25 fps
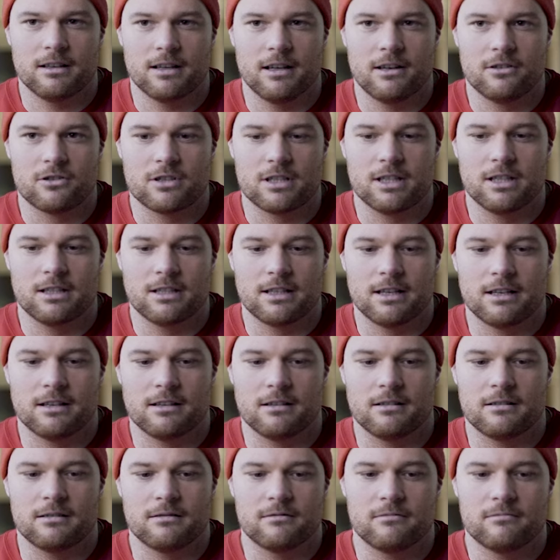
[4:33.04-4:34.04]
entstehen
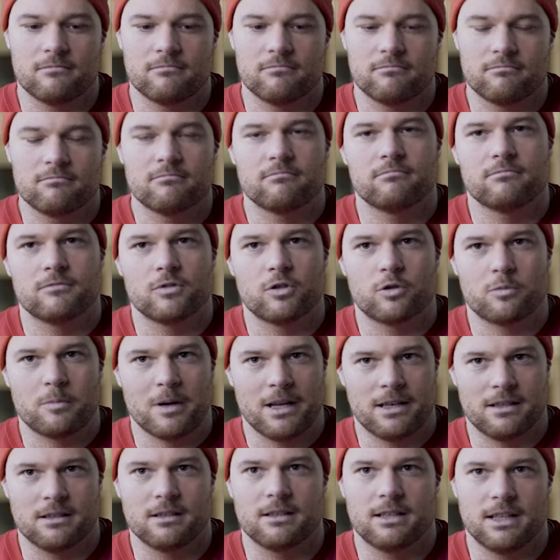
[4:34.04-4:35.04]
dann
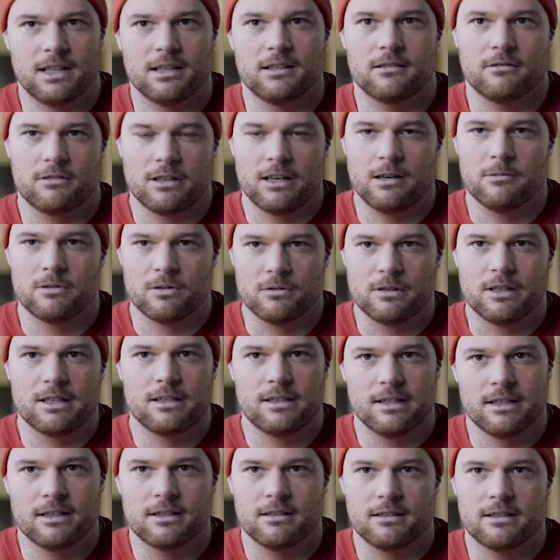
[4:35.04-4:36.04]
spannende Dinge, glaube ich, oder
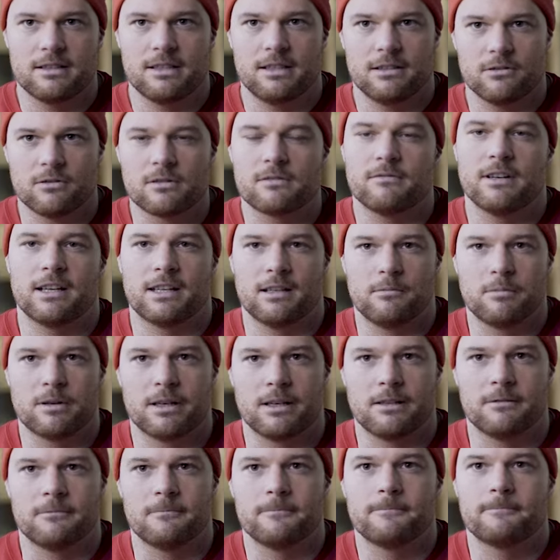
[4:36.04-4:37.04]
Dinge, die uns
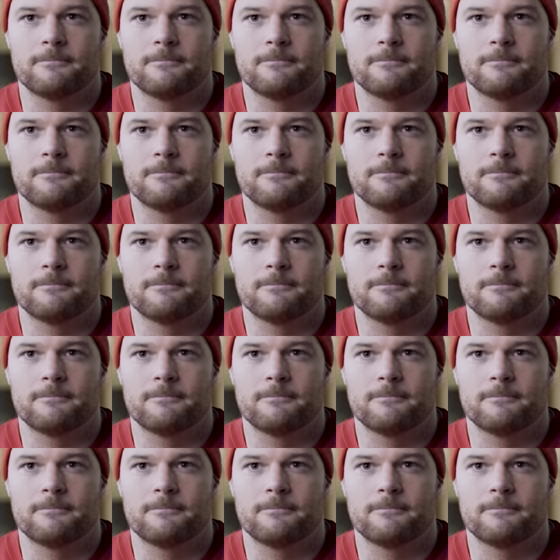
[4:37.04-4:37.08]
weiterbringen.